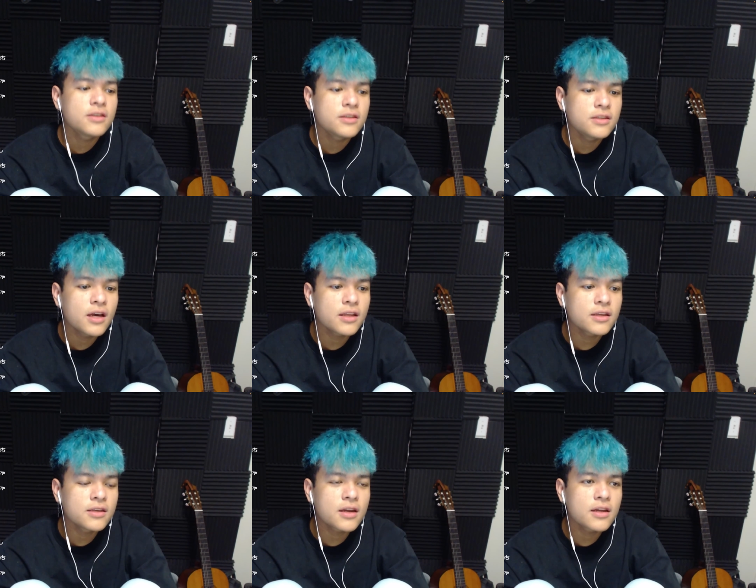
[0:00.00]
や、
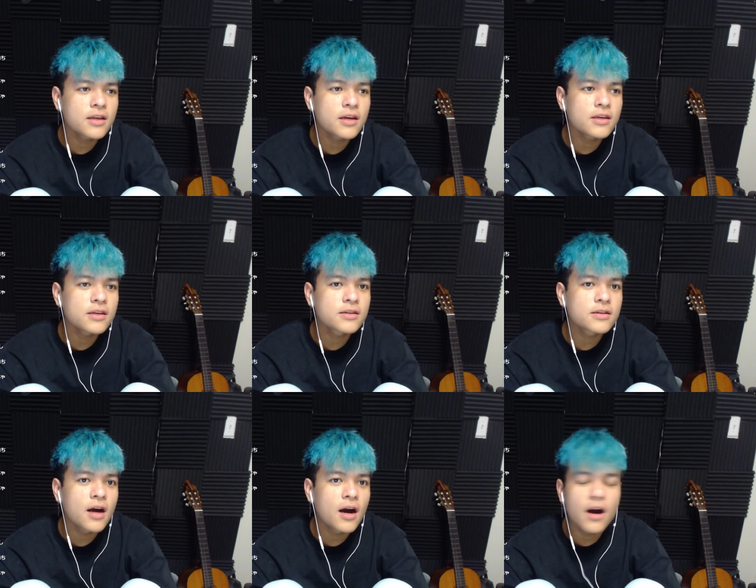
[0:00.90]
やらない
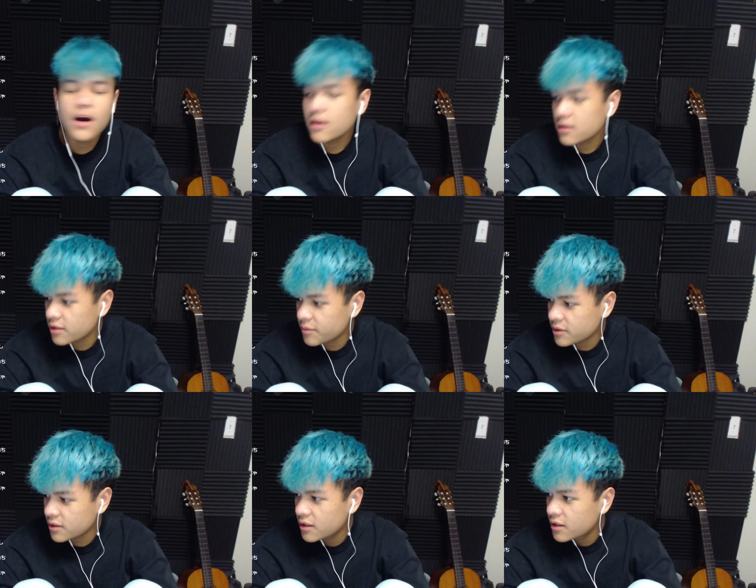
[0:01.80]
かってみた
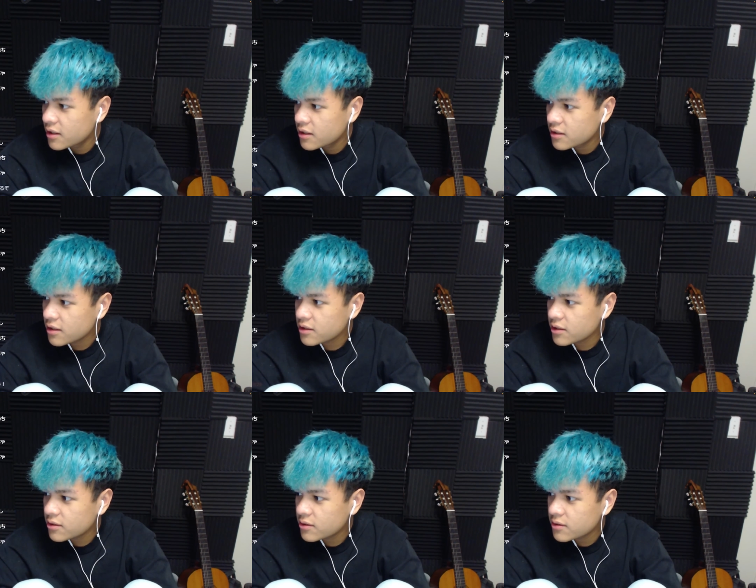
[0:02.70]
いな。なんて言う